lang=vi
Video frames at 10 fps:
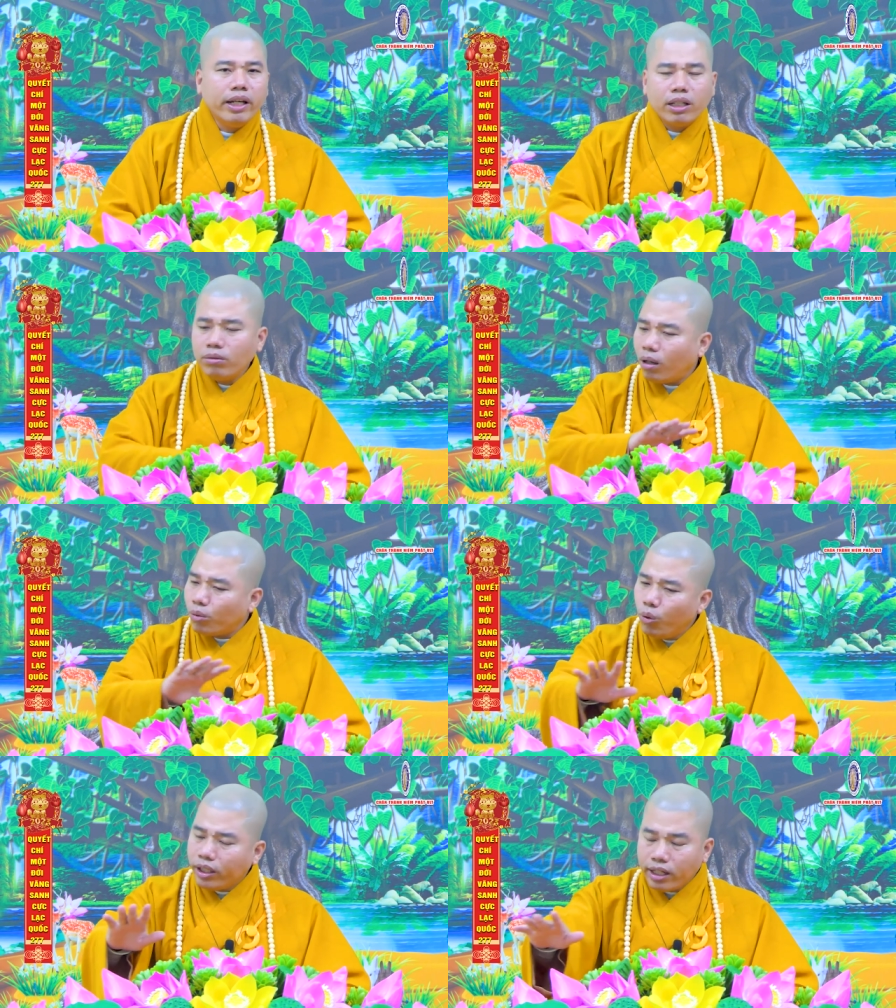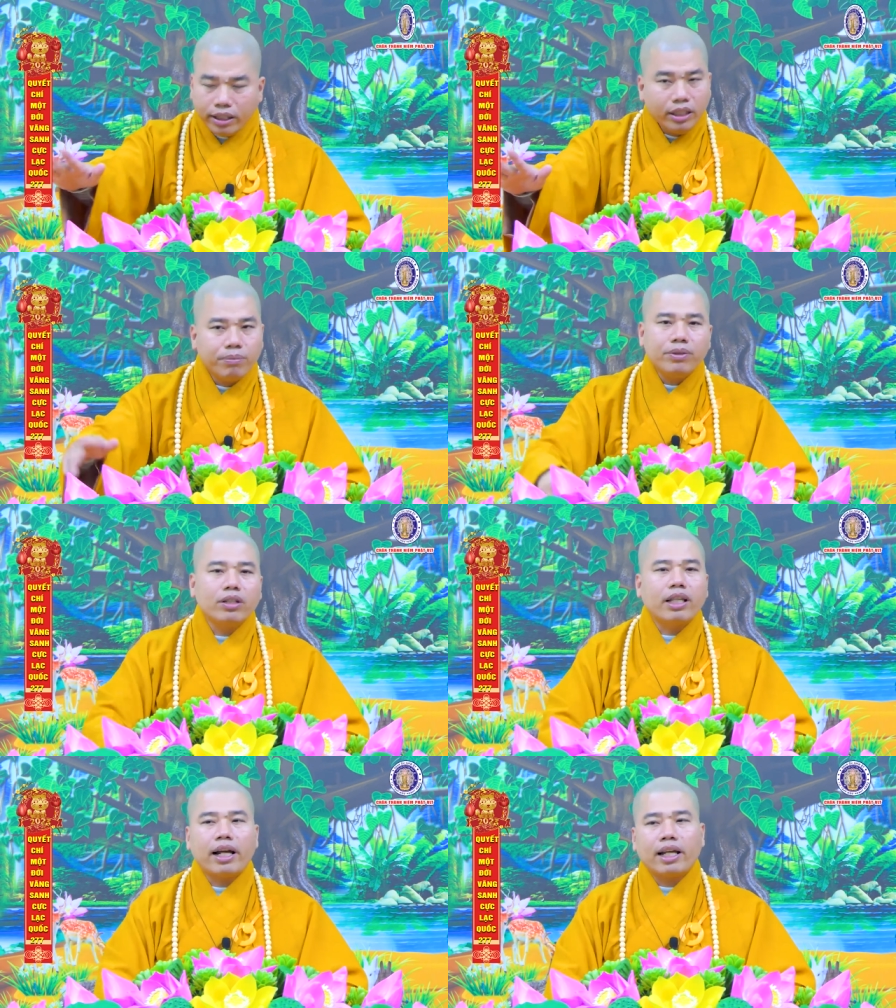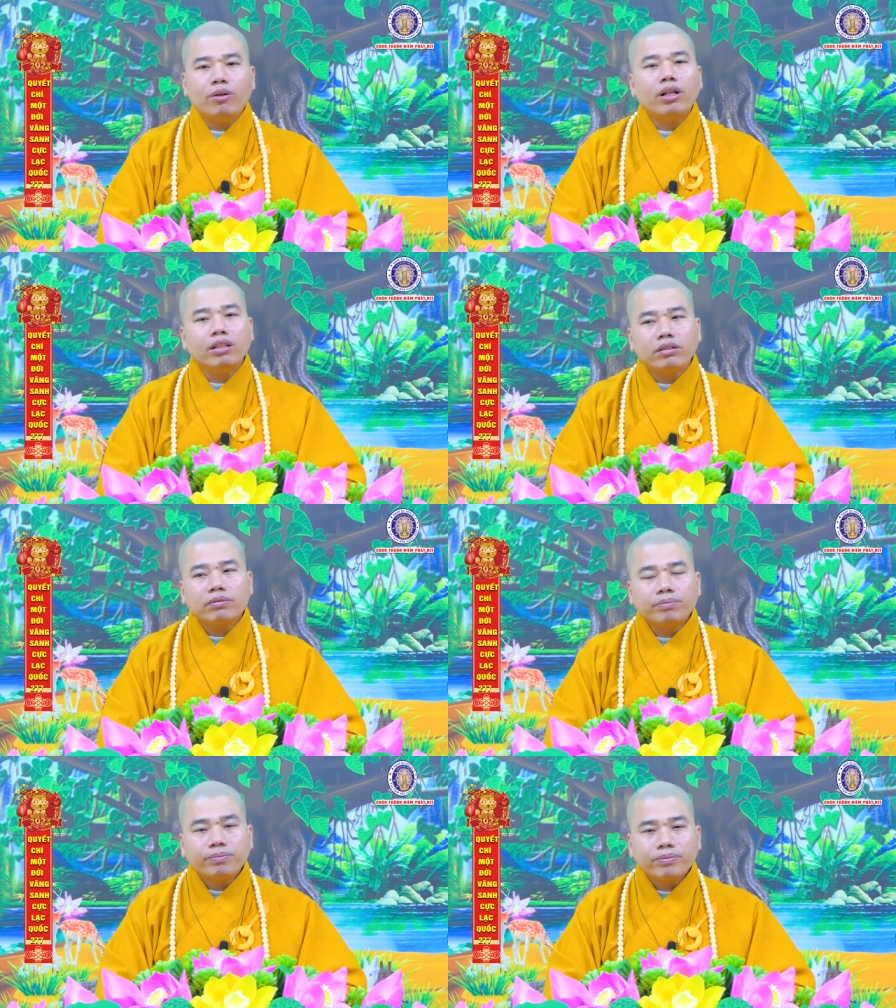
quý vị cũng không quyết định dùm cho anh ta kiểu đó được